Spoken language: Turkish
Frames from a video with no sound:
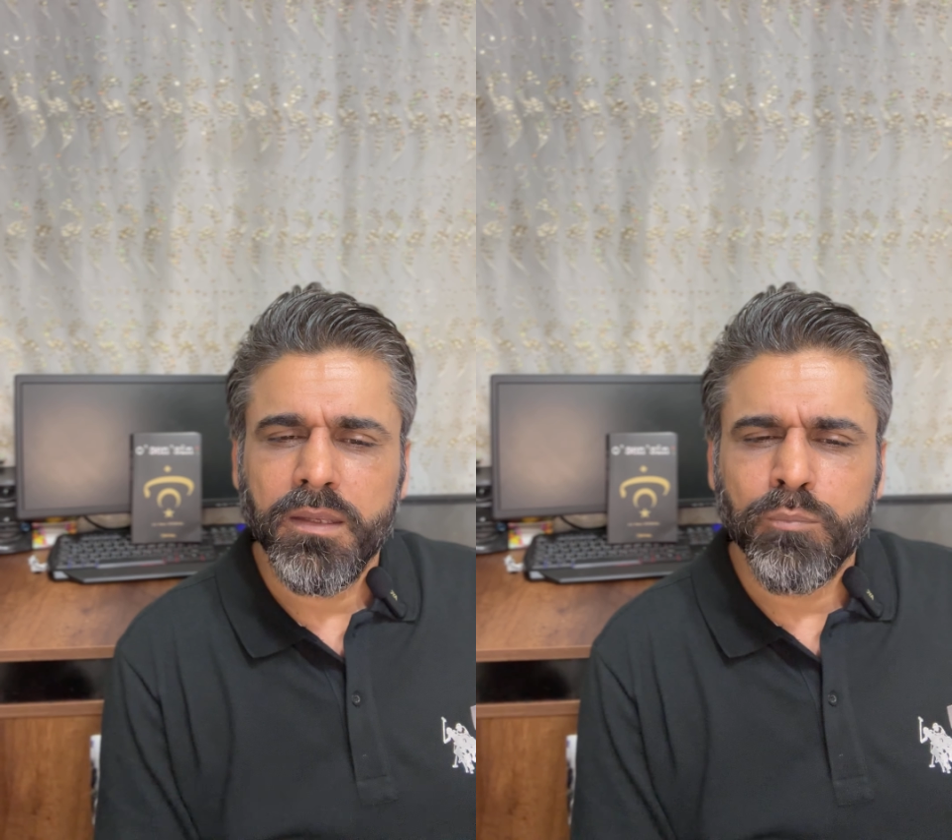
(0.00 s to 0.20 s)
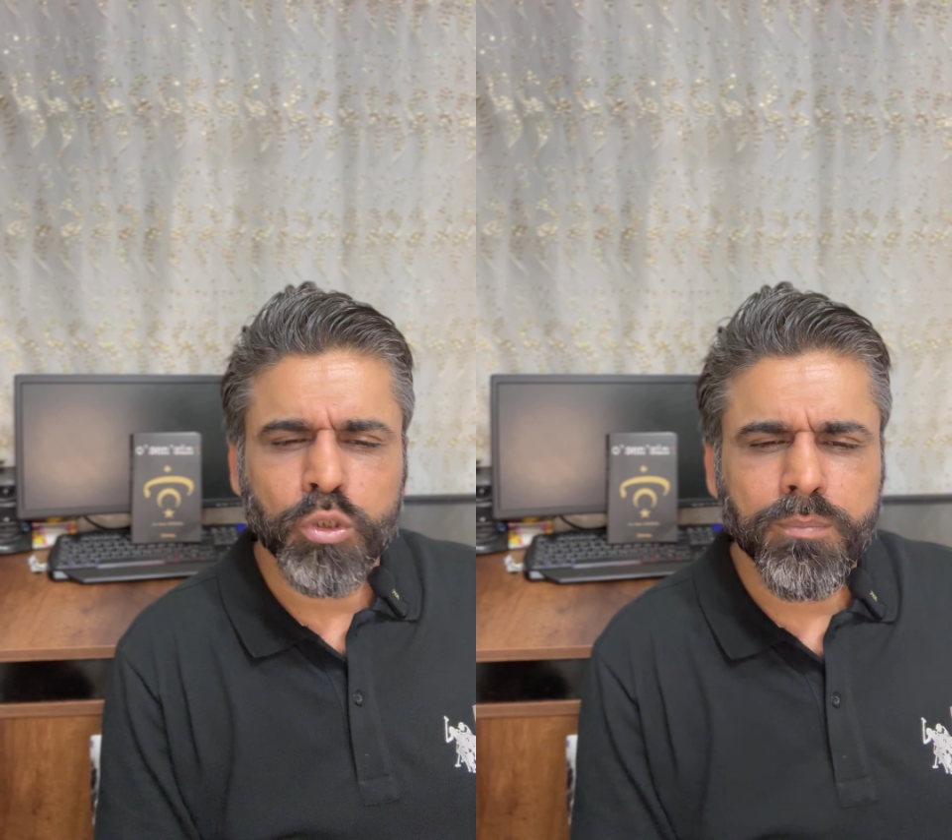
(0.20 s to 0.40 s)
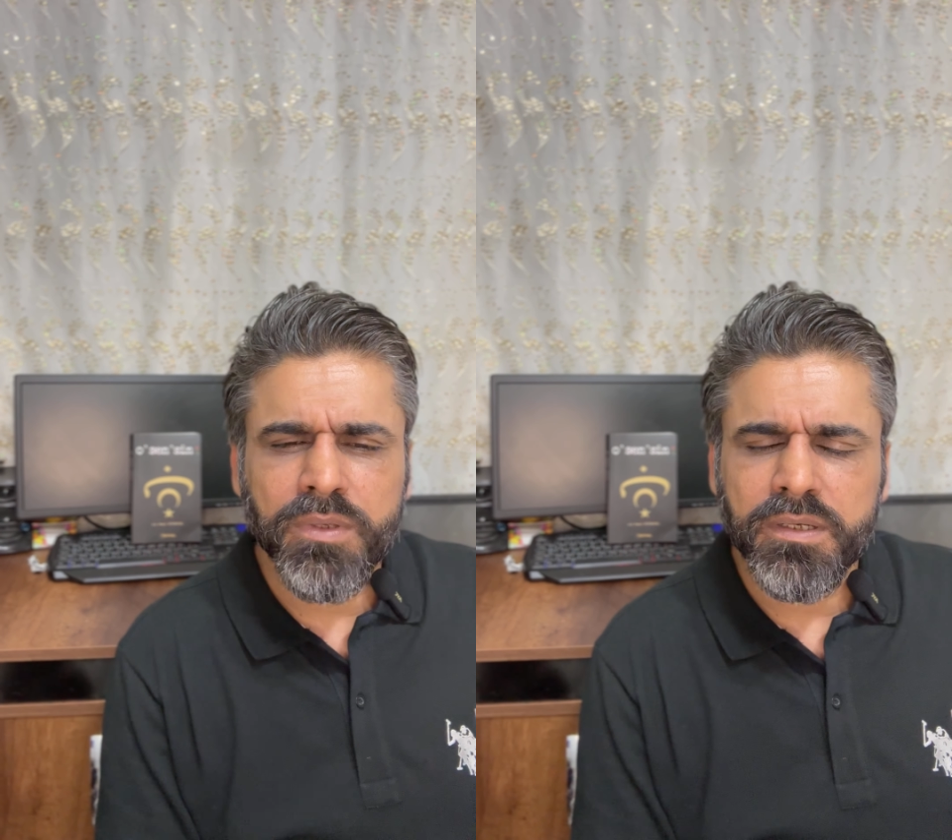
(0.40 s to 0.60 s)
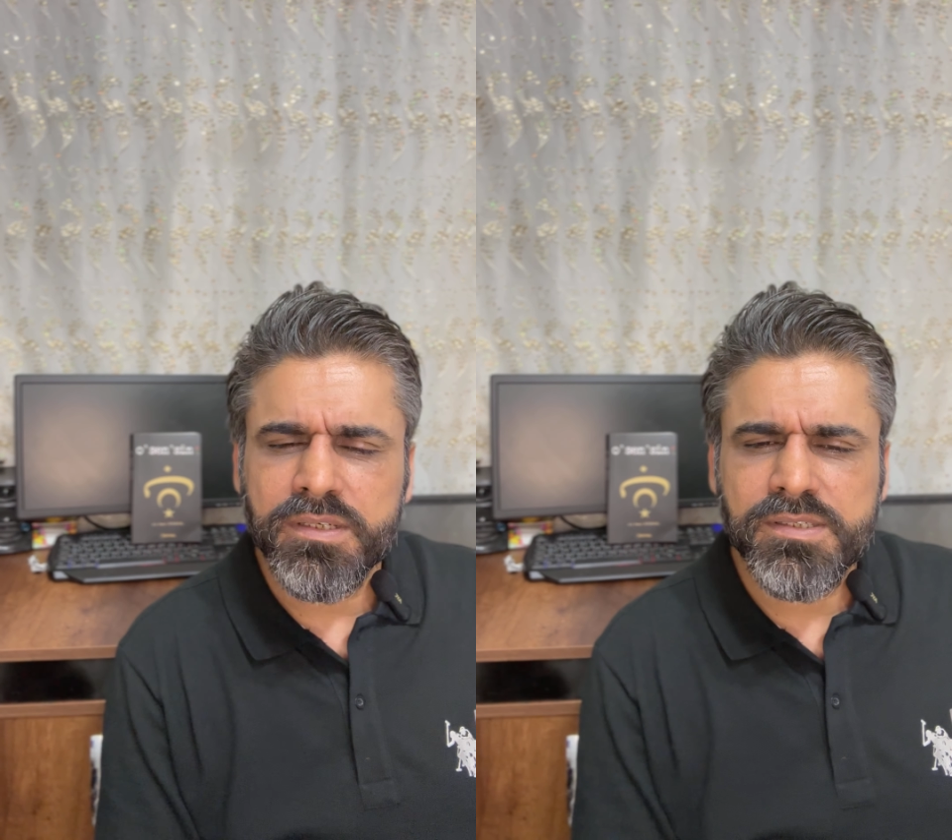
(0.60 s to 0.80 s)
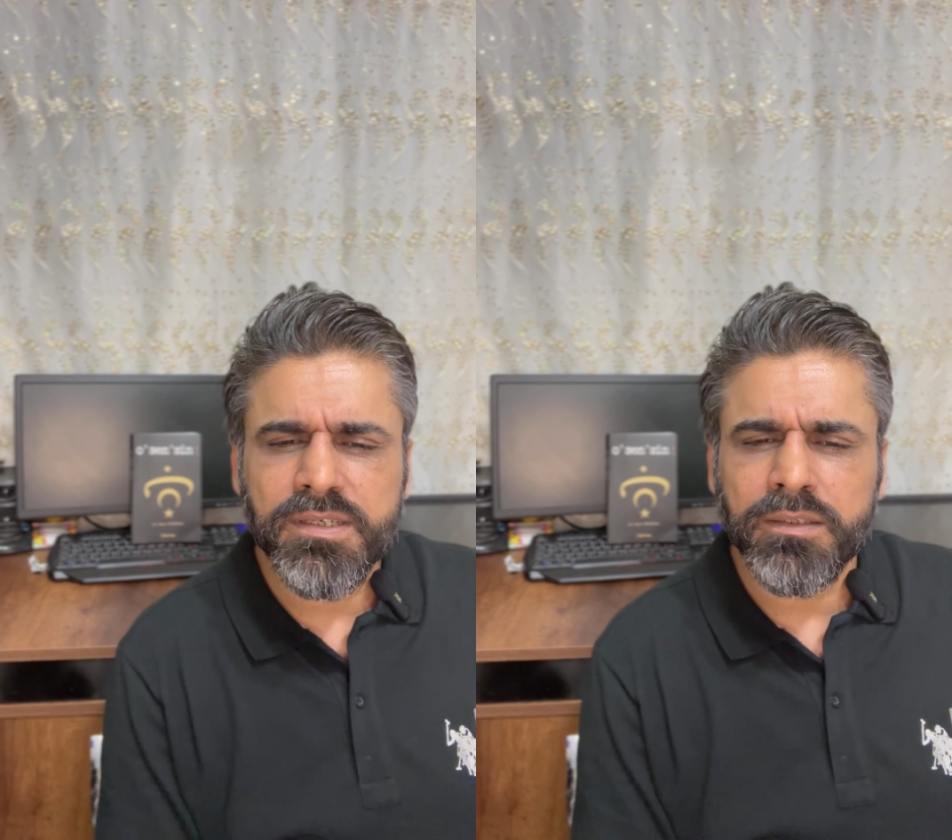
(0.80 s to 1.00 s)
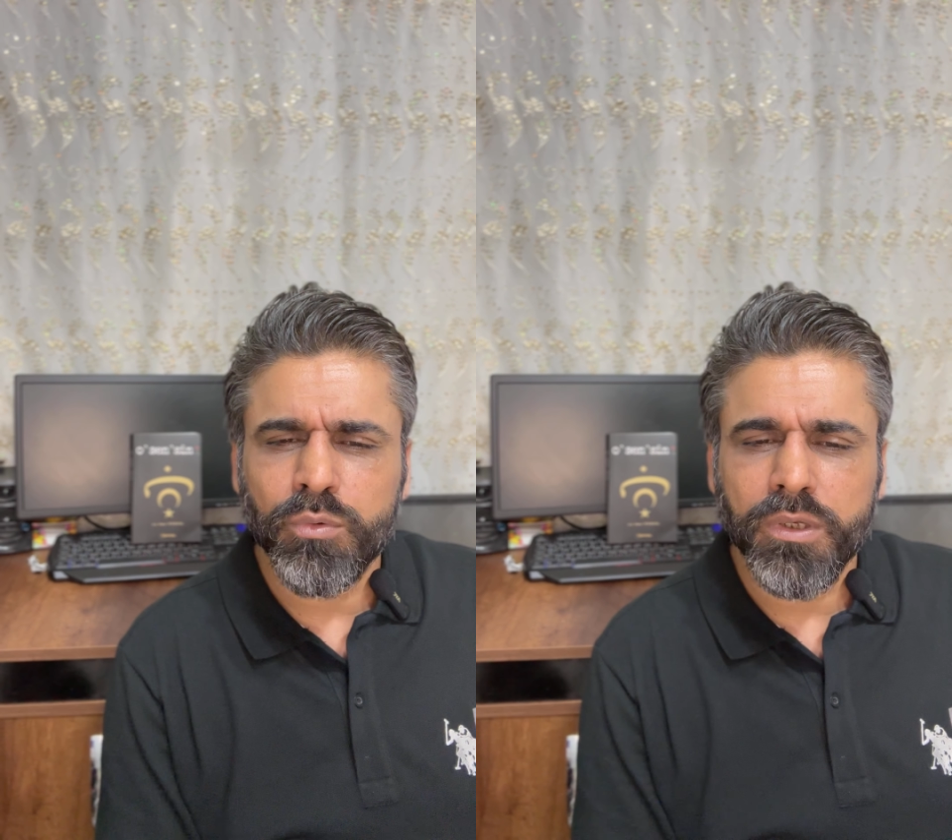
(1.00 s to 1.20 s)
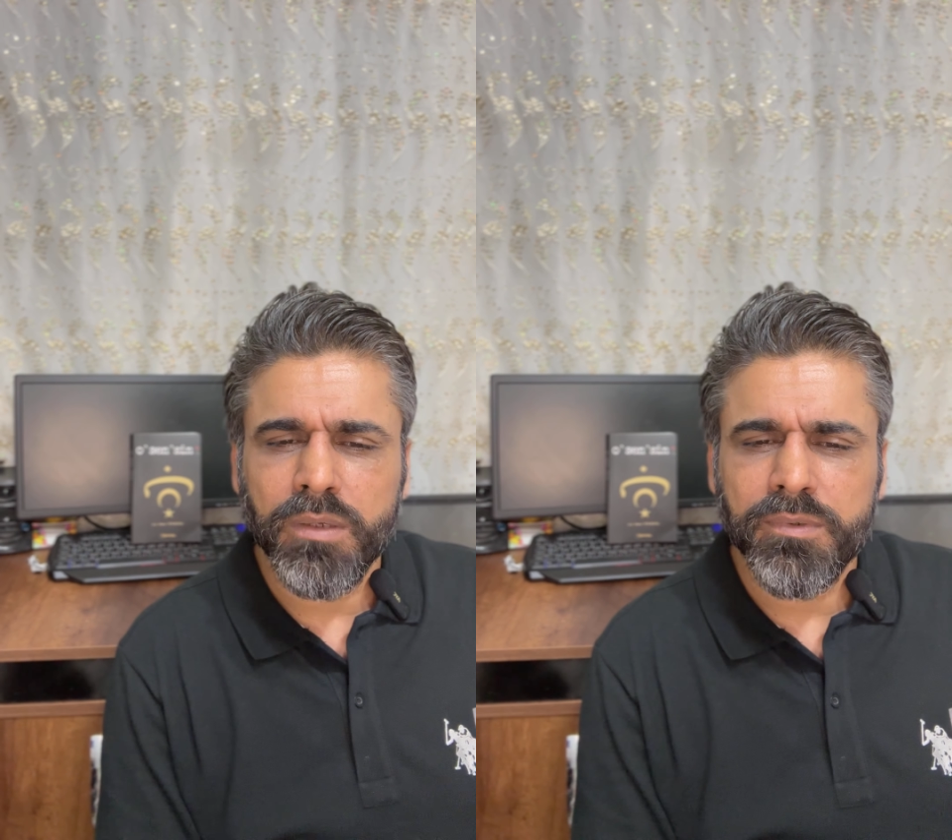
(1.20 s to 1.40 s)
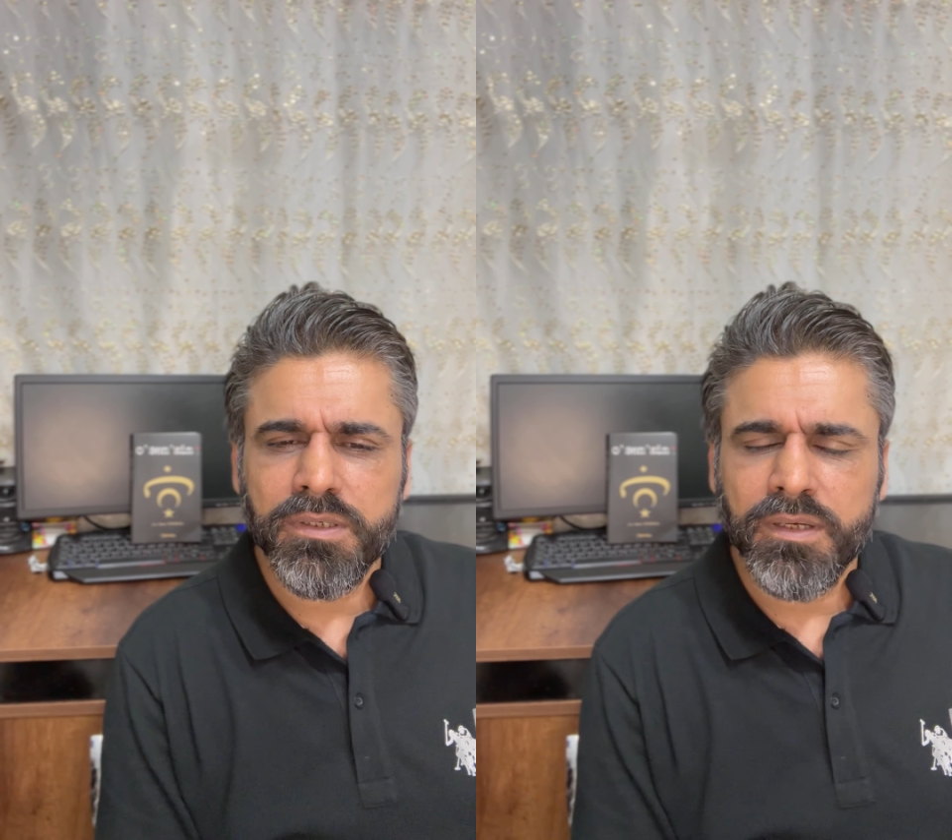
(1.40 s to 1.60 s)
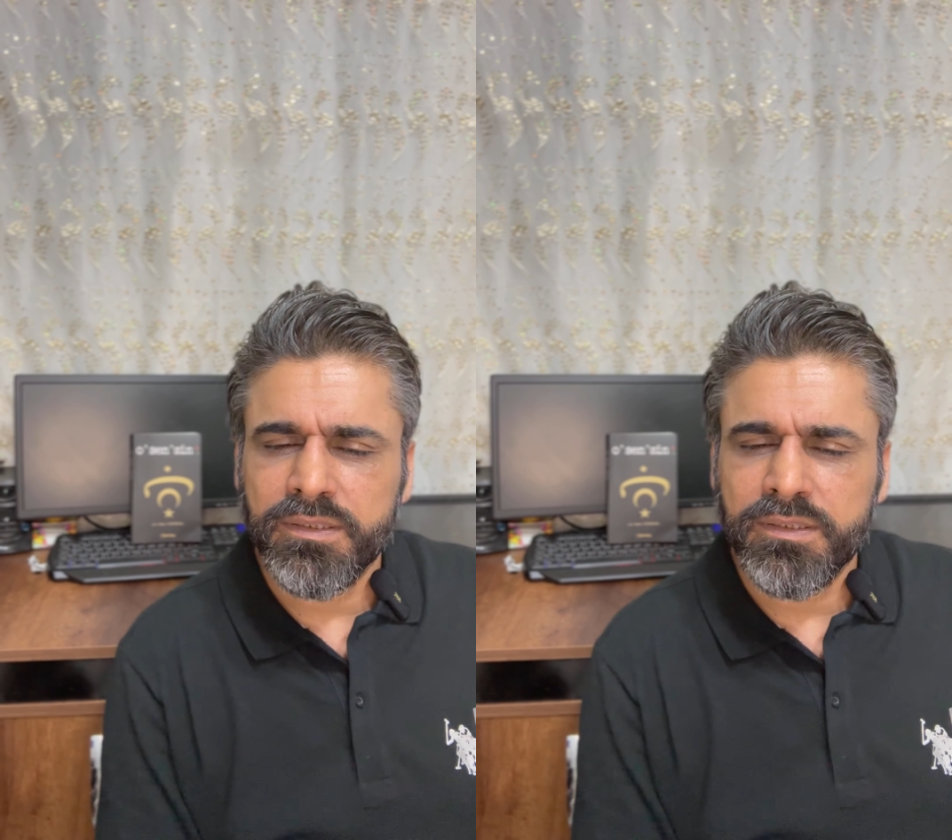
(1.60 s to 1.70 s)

Bugün bir Hristiyan da uyanabilir,